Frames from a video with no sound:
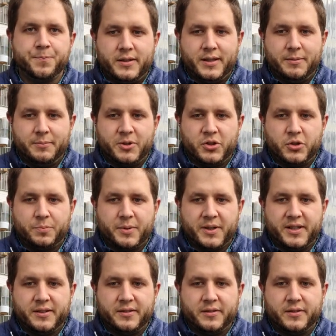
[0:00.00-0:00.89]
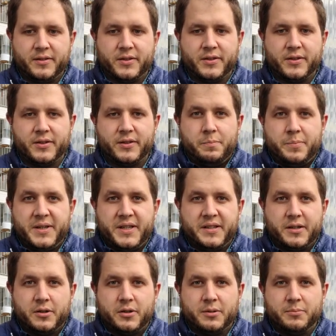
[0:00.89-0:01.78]
Dementsprechend bin
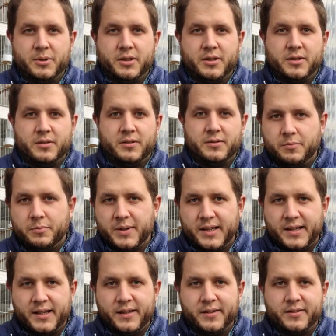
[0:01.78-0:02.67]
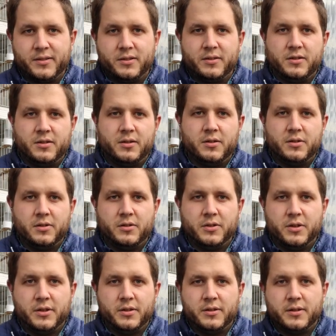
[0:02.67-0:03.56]
ich auch immer belesen
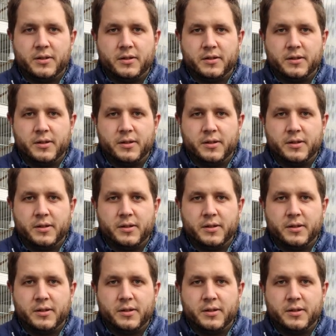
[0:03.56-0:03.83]
und